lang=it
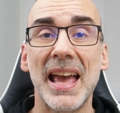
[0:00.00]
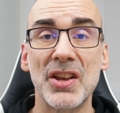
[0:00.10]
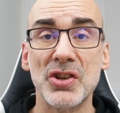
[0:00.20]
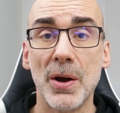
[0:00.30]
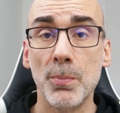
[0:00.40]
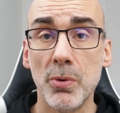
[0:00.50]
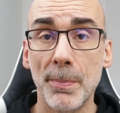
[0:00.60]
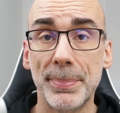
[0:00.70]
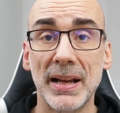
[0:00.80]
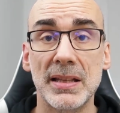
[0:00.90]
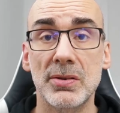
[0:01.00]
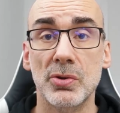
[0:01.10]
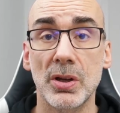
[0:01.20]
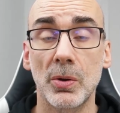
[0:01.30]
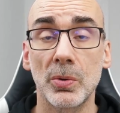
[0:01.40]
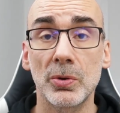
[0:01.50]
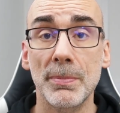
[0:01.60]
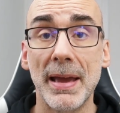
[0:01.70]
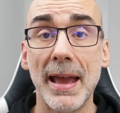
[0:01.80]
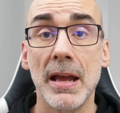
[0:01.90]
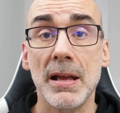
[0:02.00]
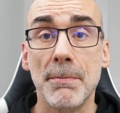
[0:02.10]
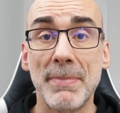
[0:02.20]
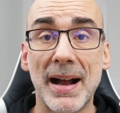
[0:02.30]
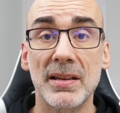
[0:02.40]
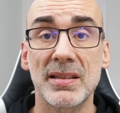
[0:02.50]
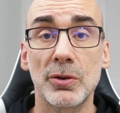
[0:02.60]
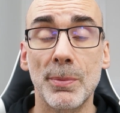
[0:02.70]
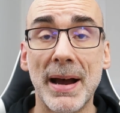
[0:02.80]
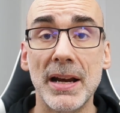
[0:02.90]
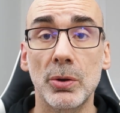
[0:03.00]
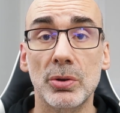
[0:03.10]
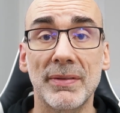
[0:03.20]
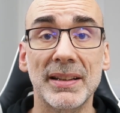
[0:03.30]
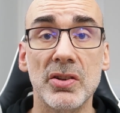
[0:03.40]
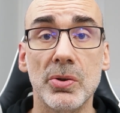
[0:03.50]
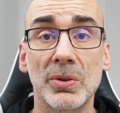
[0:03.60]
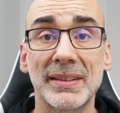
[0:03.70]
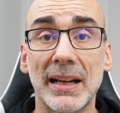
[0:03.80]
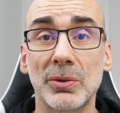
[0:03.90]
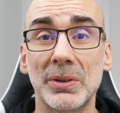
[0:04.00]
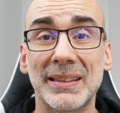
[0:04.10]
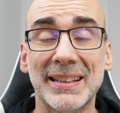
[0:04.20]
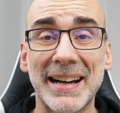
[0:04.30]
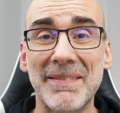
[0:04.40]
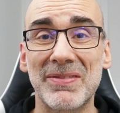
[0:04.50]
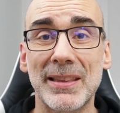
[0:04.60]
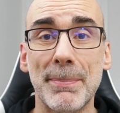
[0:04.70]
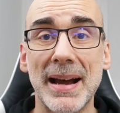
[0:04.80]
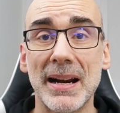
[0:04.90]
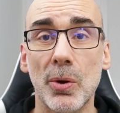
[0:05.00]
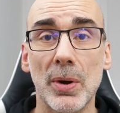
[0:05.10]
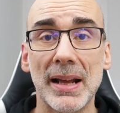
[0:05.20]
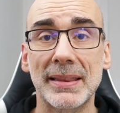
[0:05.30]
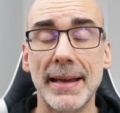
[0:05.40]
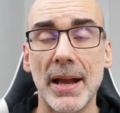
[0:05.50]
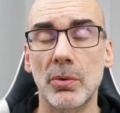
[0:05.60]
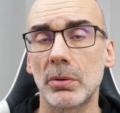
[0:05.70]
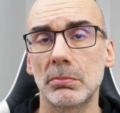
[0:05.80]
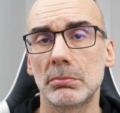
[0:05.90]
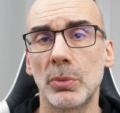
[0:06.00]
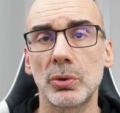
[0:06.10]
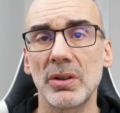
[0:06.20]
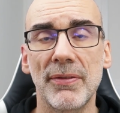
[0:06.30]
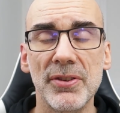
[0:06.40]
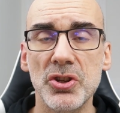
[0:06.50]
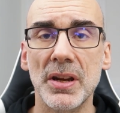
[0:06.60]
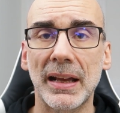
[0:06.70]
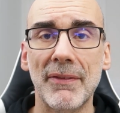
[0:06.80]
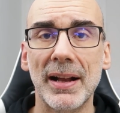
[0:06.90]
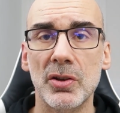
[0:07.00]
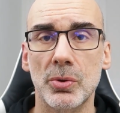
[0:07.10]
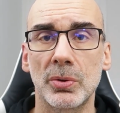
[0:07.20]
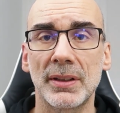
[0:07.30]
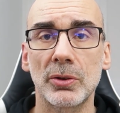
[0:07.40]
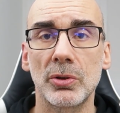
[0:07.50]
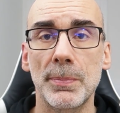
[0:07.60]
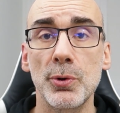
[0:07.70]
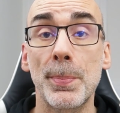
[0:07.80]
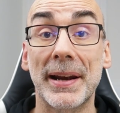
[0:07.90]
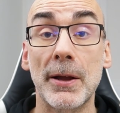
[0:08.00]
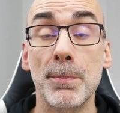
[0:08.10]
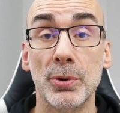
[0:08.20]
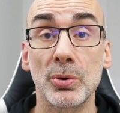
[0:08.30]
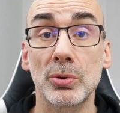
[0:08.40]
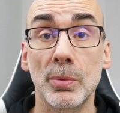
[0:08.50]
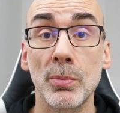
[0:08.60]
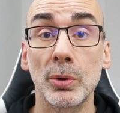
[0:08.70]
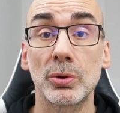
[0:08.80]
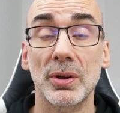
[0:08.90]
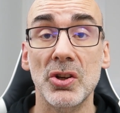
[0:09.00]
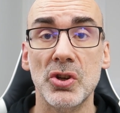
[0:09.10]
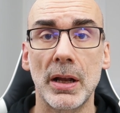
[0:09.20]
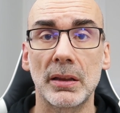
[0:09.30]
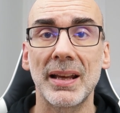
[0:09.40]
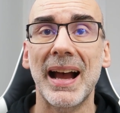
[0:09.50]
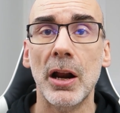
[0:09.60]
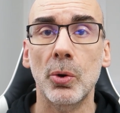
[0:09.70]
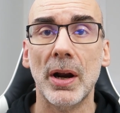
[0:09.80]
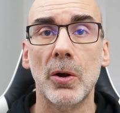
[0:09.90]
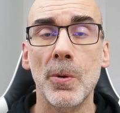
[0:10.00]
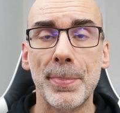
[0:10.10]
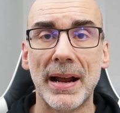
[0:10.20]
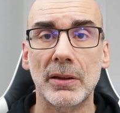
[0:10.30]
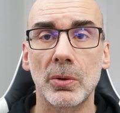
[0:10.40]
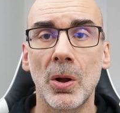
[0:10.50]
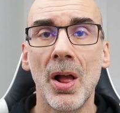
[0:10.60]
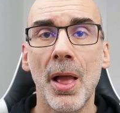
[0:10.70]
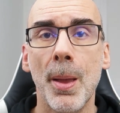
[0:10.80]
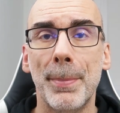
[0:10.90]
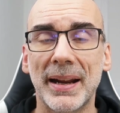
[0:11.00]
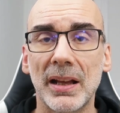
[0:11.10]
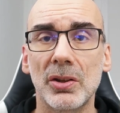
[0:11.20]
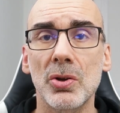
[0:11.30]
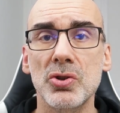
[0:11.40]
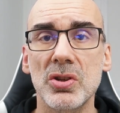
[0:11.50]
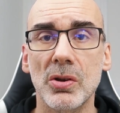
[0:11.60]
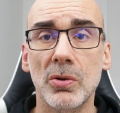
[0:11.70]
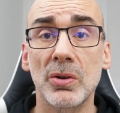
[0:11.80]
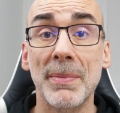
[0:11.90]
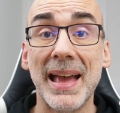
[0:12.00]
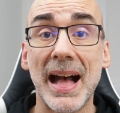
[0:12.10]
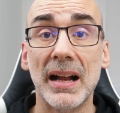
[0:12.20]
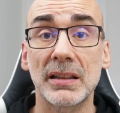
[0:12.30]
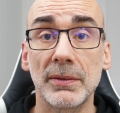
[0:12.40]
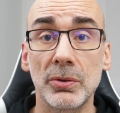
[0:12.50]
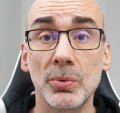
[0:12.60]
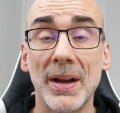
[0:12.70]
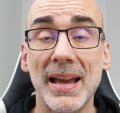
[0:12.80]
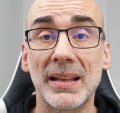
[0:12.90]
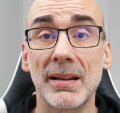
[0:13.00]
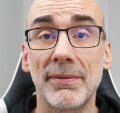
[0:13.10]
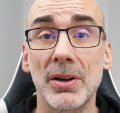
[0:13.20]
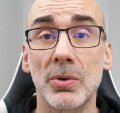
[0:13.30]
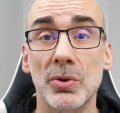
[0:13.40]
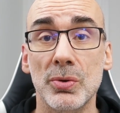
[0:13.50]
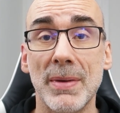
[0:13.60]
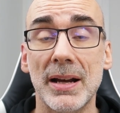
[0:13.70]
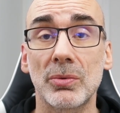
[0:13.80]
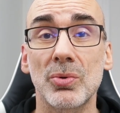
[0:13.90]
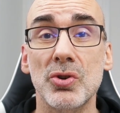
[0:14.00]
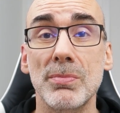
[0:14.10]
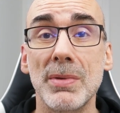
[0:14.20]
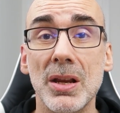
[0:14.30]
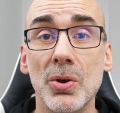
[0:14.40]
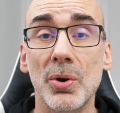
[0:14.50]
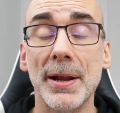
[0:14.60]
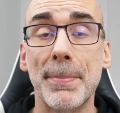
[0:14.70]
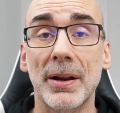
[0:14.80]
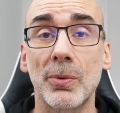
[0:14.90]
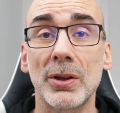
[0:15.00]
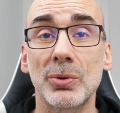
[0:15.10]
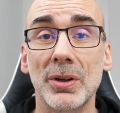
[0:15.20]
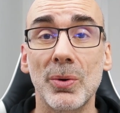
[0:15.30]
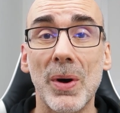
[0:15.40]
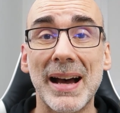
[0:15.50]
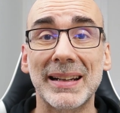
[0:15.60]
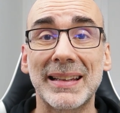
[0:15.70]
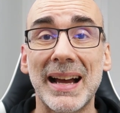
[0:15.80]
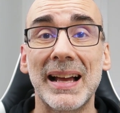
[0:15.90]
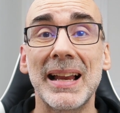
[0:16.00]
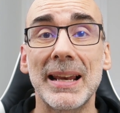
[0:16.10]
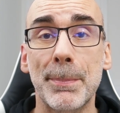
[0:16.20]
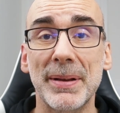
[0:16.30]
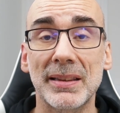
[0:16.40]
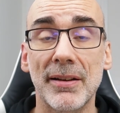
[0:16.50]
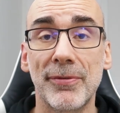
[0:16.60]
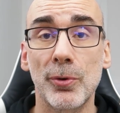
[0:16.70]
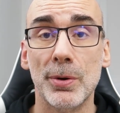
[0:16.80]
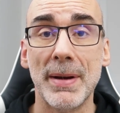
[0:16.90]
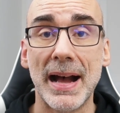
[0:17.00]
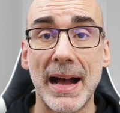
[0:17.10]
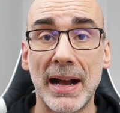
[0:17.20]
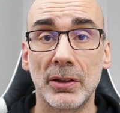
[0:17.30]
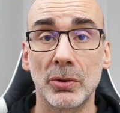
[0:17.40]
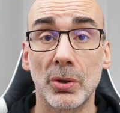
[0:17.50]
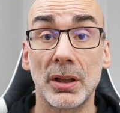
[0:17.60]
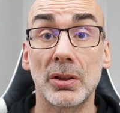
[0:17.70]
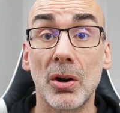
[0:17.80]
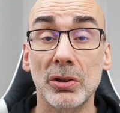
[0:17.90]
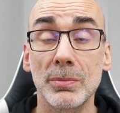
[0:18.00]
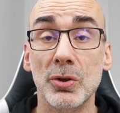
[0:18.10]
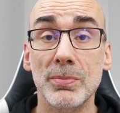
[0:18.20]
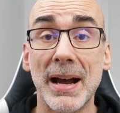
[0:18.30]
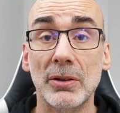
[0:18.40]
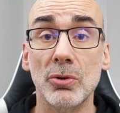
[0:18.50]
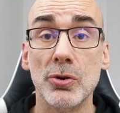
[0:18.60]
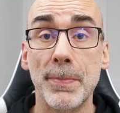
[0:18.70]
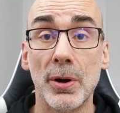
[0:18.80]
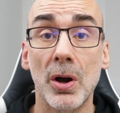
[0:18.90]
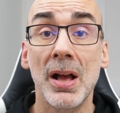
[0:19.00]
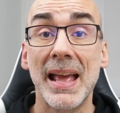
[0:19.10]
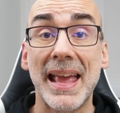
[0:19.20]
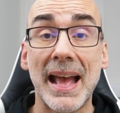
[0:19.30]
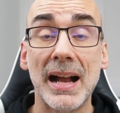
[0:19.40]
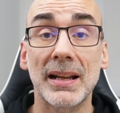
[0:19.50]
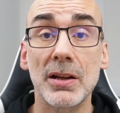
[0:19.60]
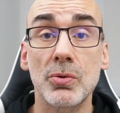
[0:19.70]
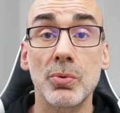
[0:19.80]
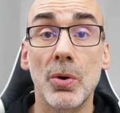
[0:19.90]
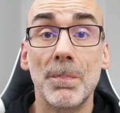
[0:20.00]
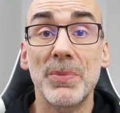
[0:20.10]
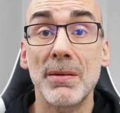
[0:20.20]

È già un buon prezzo secondo me, ma se domani lo trovate scontato di 30 barra 40 euro, molto difficile che venga scontato di più perché è un prodotto molto recente, allora compratelo perché ad oggi secondo me Active 2 è davvero lo smartwatch migliore per quanto riguarda la piattaforma Android. Ottimo smartwatch però è anche il suo